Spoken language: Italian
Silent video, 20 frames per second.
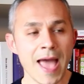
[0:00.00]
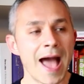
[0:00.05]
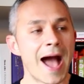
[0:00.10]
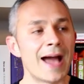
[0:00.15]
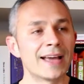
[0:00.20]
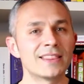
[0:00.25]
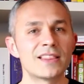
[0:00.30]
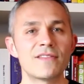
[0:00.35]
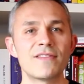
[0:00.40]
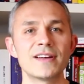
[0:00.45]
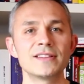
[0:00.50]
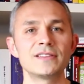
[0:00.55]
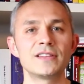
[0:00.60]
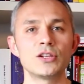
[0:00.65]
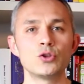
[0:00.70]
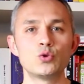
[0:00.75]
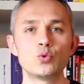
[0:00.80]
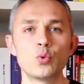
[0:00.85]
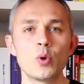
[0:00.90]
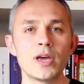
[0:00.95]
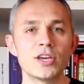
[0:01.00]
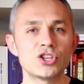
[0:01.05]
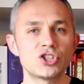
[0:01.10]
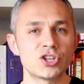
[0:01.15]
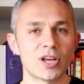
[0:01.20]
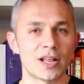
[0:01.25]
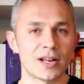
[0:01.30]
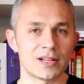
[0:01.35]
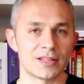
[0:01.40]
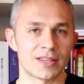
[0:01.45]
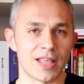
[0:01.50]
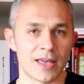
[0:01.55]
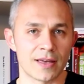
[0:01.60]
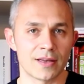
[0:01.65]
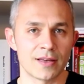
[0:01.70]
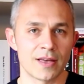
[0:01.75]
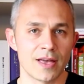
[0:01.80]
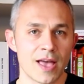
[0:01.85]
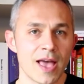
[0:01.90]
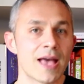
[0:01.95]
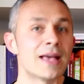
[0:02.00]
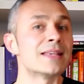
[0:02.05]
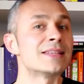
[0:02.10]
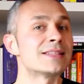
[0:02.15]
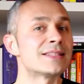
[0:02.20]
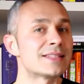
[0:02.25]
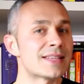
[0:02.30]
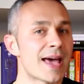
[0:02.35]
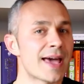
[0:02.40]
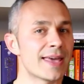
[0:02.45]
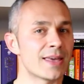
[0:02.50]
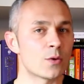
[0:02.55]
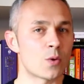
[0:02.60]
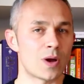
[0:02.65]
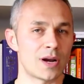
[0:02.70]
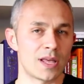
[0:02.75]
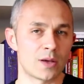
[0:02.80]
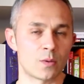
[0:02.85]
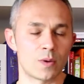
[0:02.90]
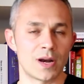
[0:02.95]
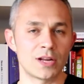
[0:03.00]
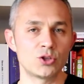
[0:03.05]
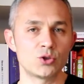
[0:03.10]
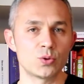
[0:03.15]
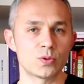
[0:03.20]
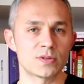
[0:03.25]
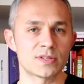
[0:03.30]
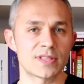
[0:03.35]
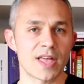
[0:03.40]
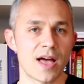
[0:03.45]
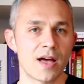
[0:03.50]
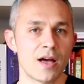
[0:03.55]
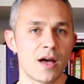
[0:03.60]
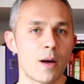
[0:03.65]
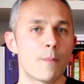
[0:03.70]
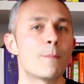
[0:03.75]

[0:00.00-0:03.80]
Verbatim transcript: Hai davanti due scelte Sai qual è quella giusta,